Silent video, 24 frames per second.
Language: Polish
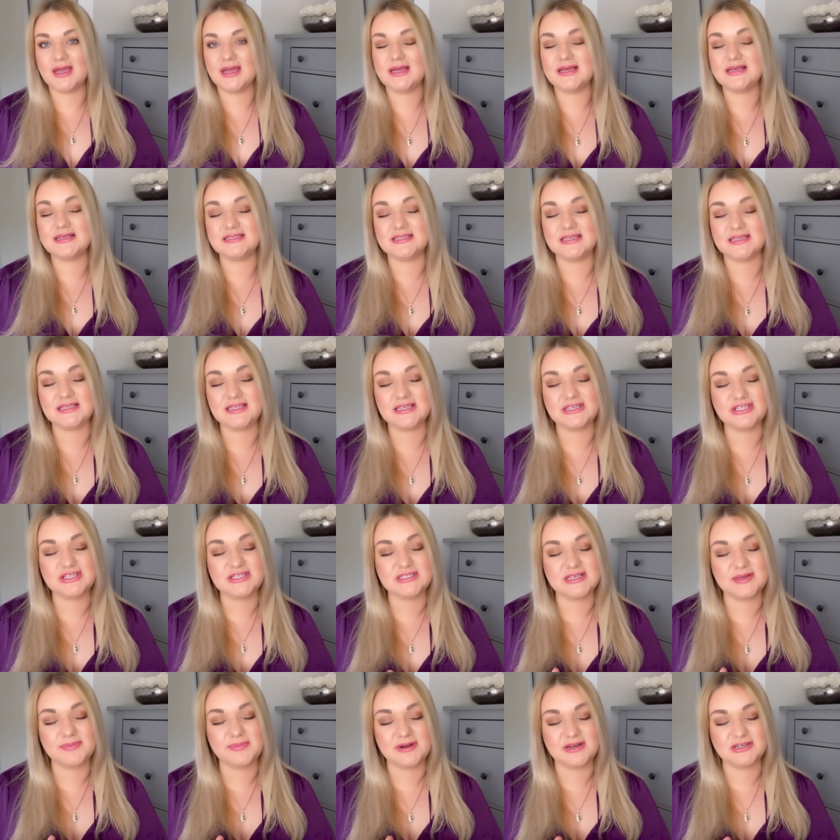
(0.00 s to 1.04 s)
Serdecznie
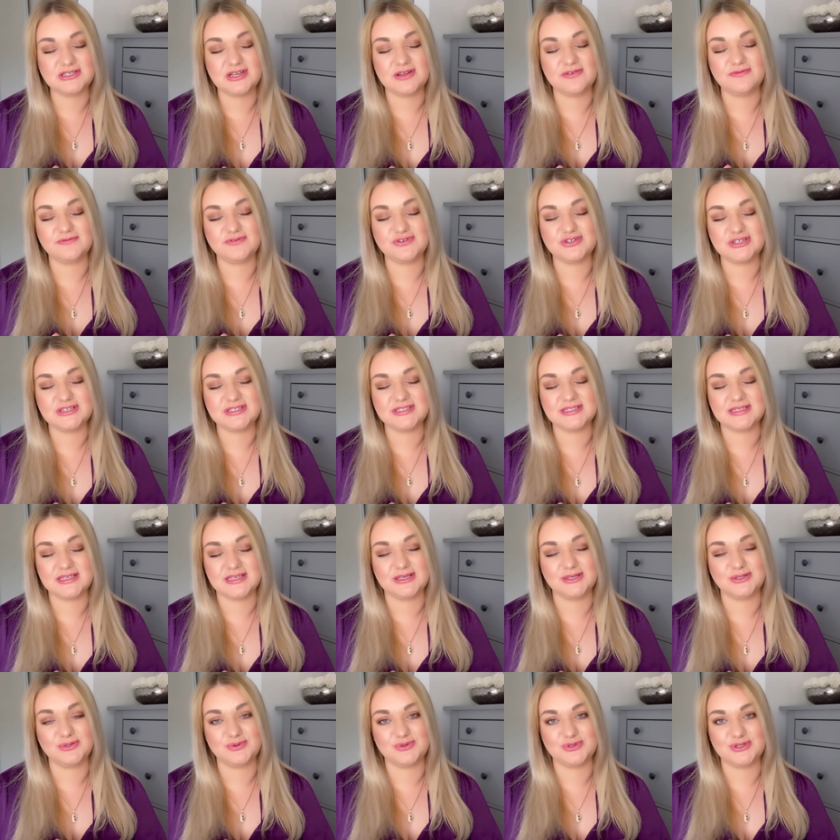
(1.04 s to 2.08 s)
zapraszam
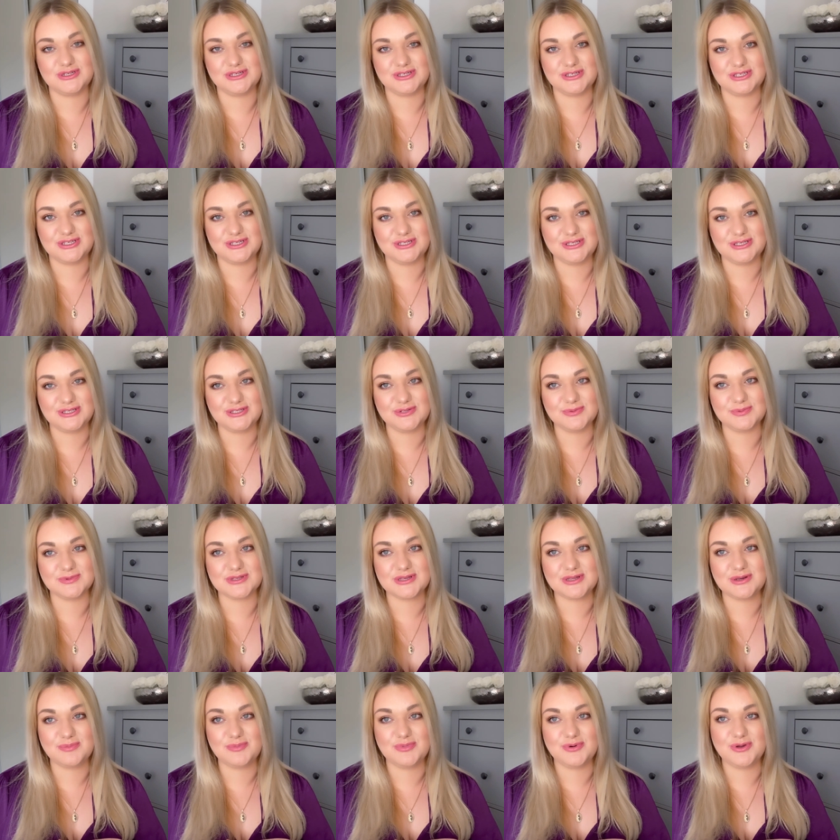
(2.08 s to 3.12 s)
wszystkich, którzy jeszcze nie
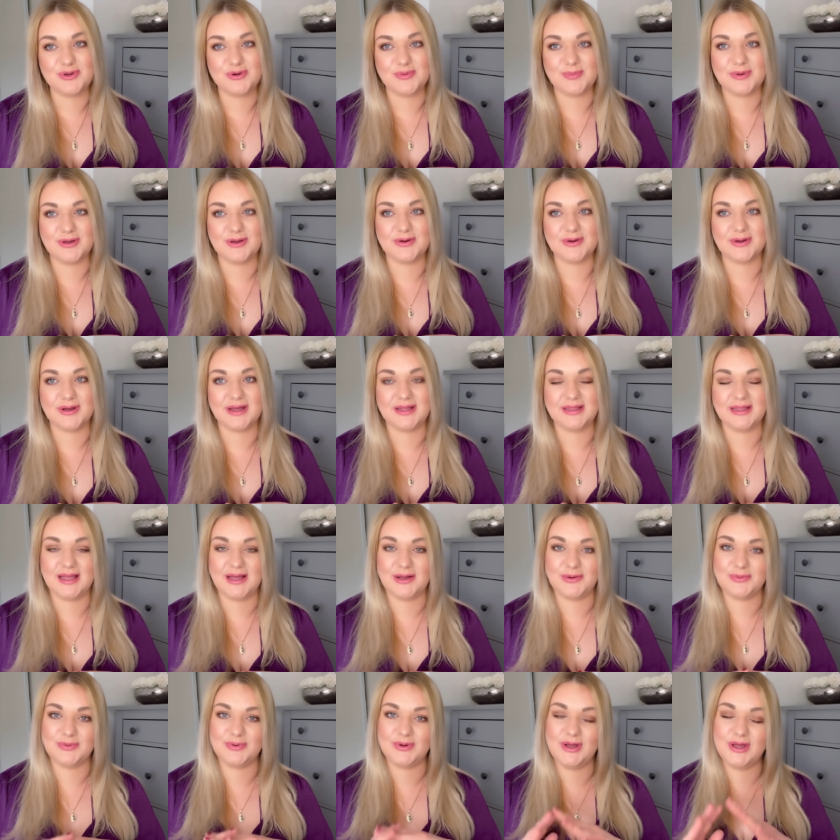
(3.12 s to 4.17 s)
subskrybują mego
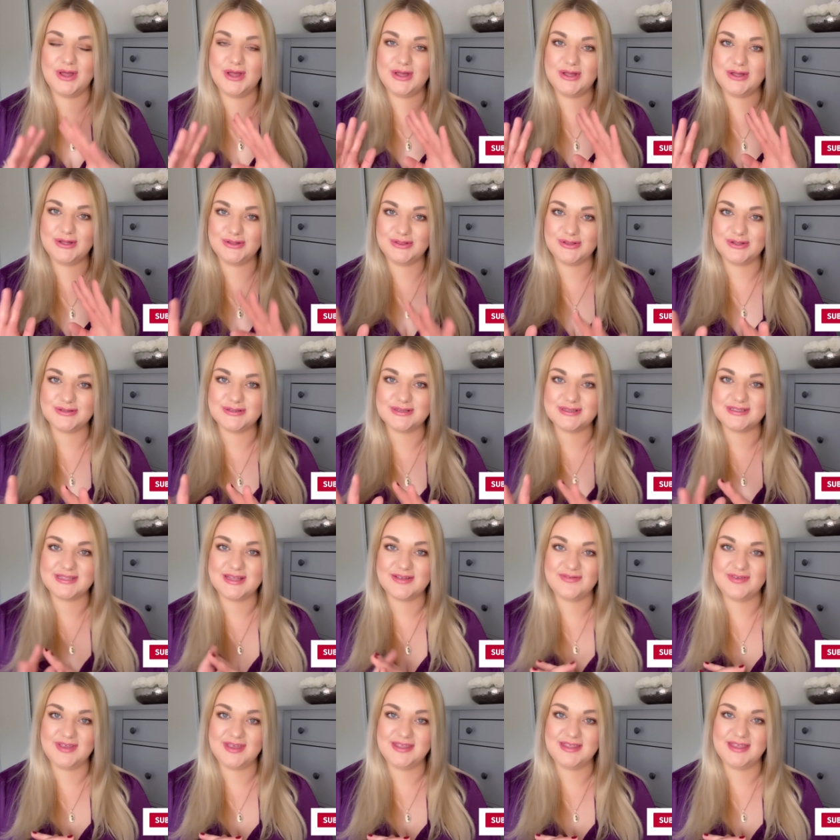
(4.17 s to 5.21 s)
kanału, do
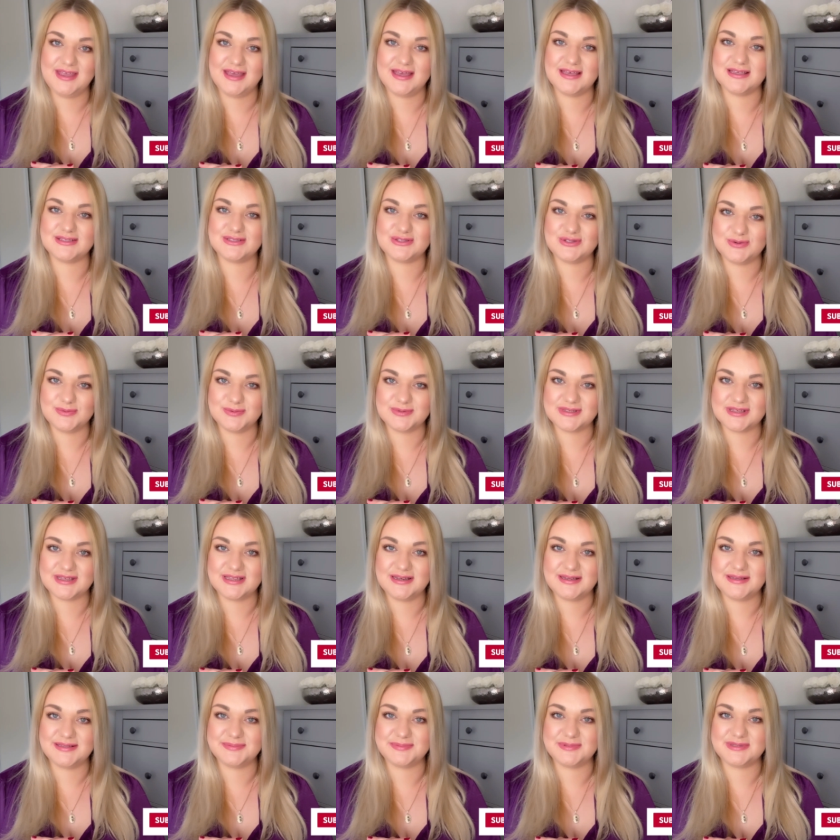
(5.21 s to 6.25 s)
zostawienia
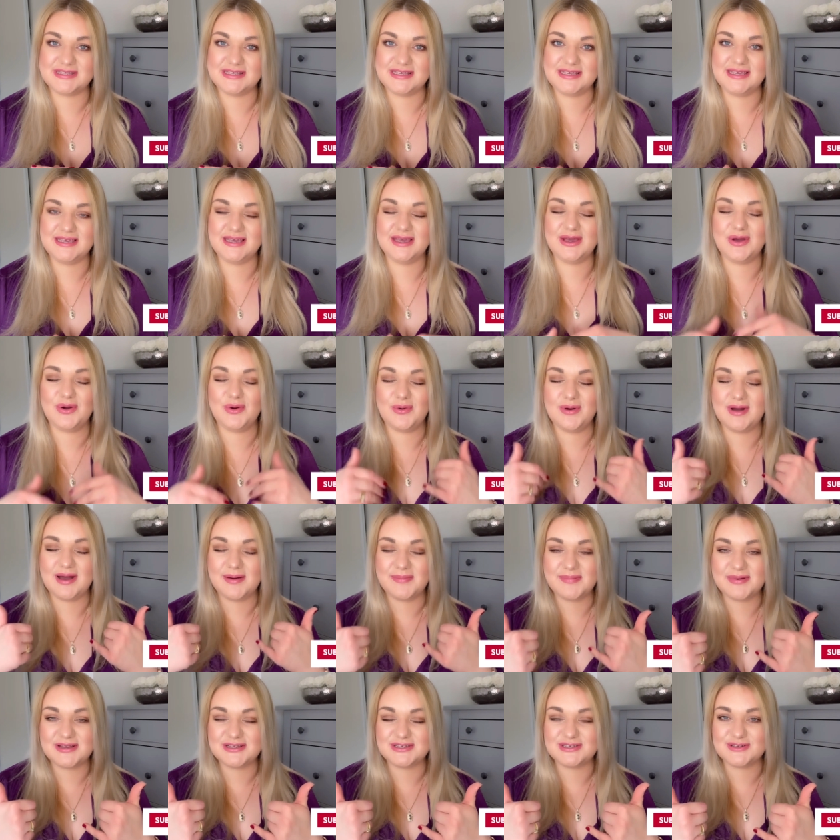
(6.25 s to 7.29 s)
subskrypcji,
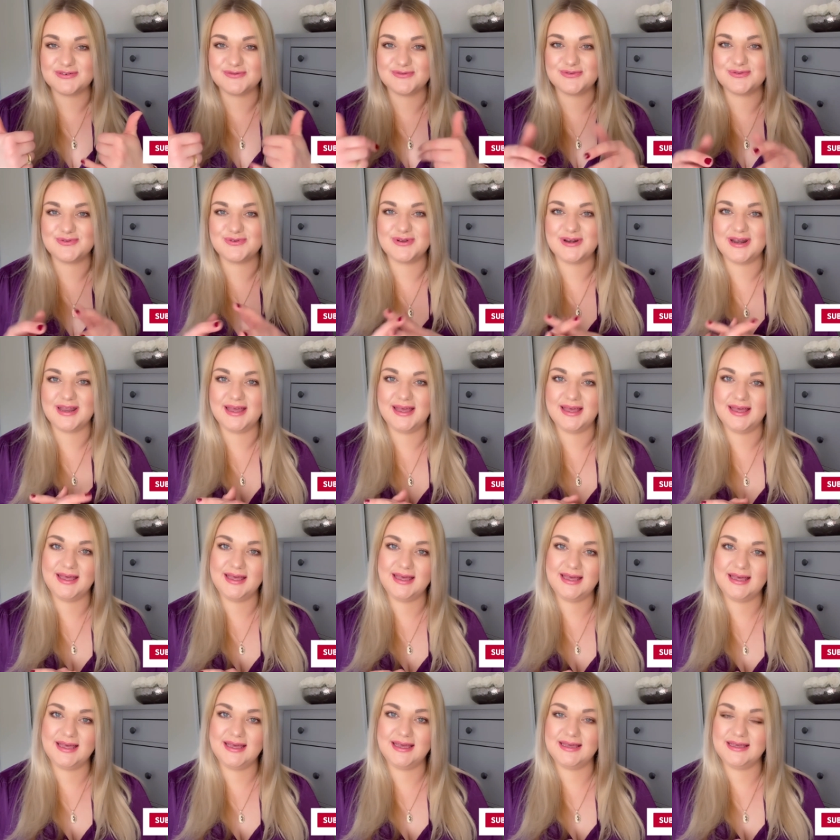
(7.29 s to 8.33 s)
łapeczek w górę,
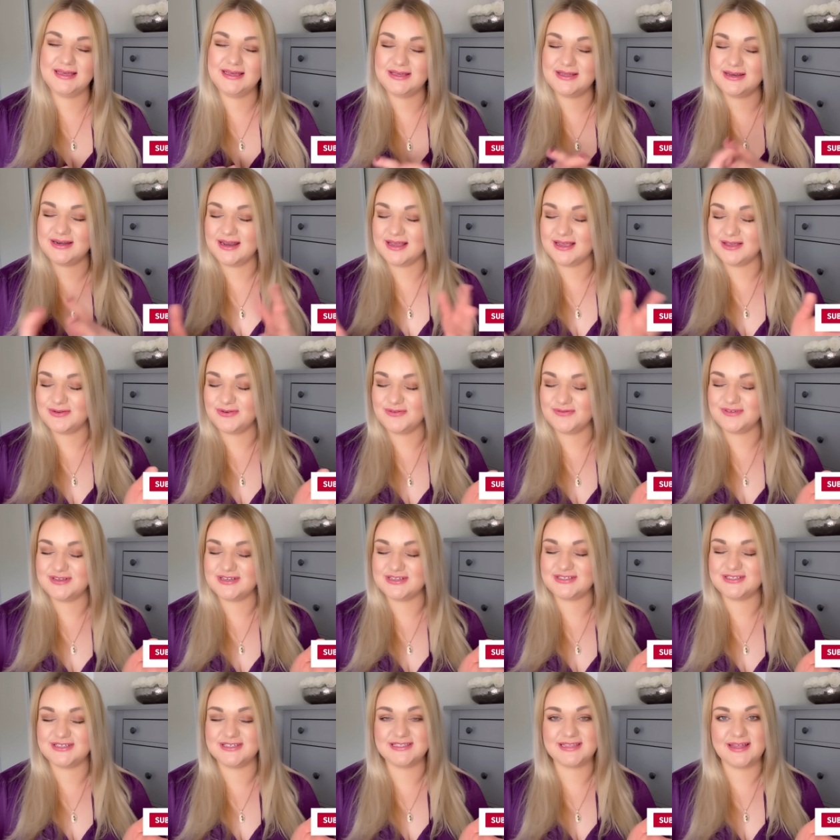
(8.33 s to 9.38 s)
tak również
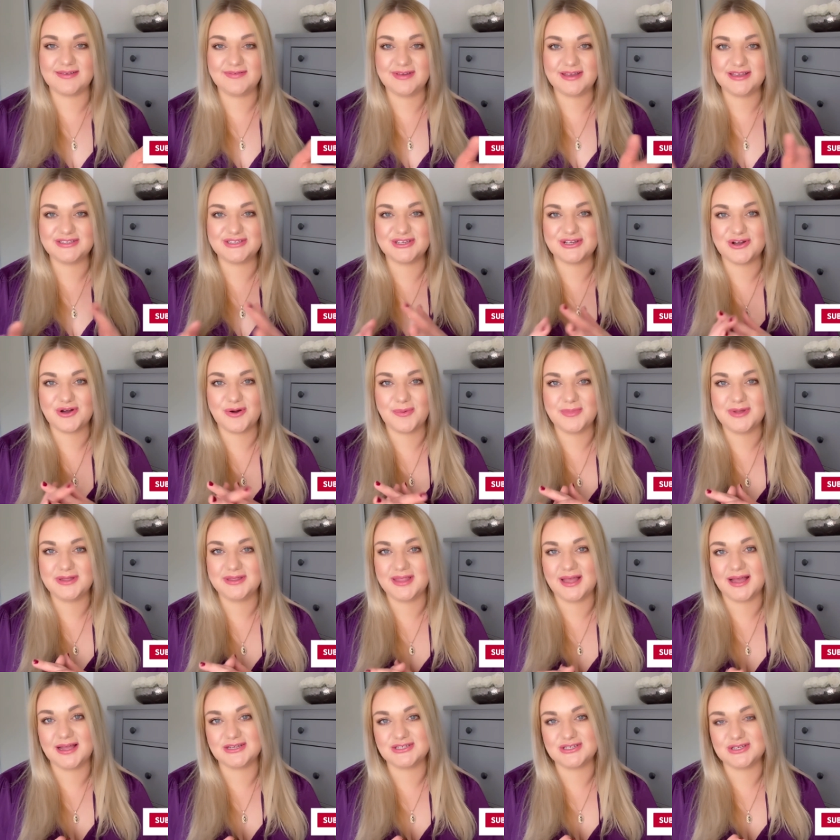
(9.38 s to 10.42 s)
zostawiajcie
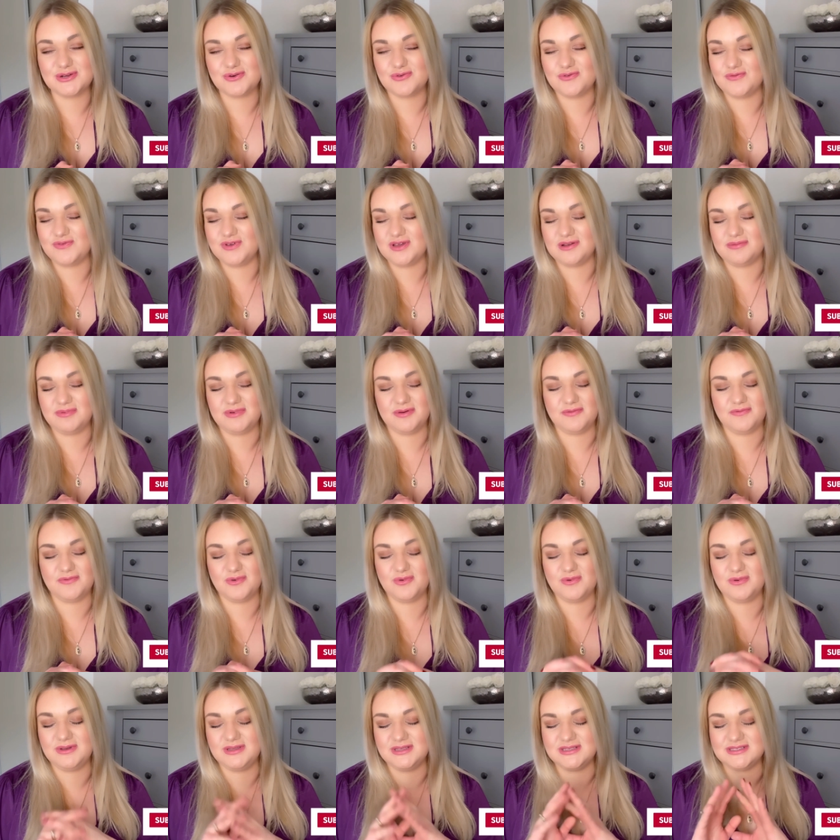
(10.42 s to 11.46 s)
komentarze, uwielbiam
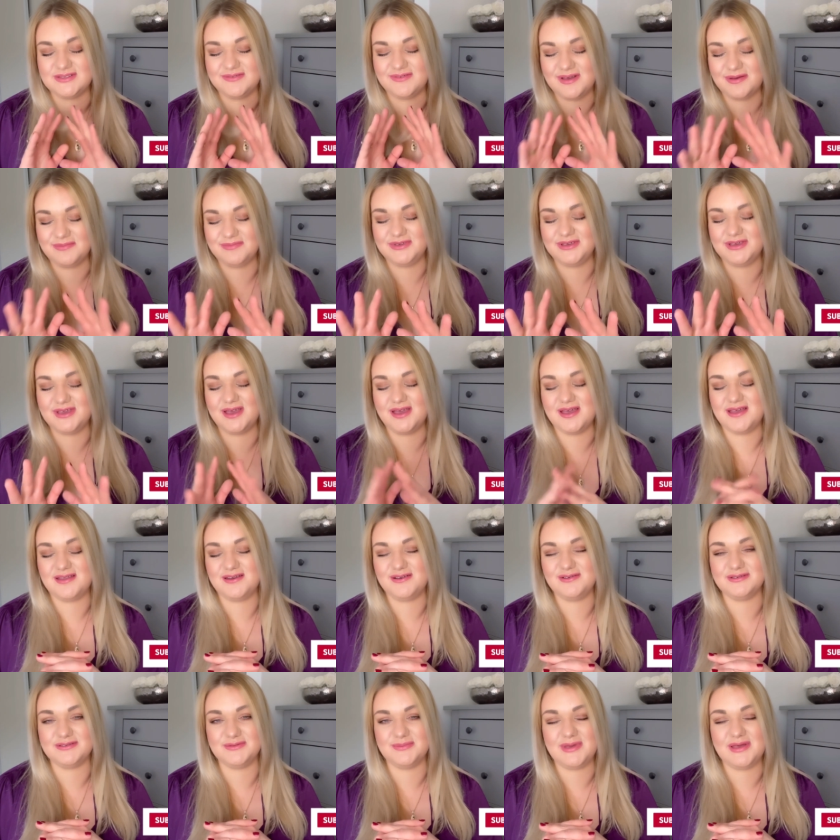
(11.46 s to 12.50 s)
ogólnie z Wami e,
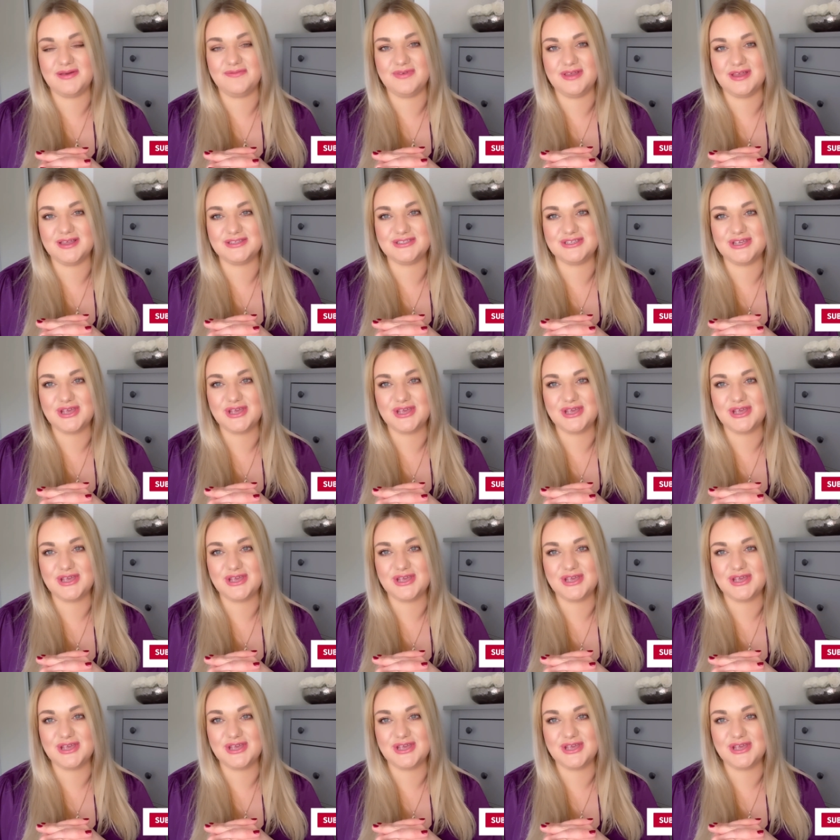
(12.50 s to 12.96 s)
rozmawiać,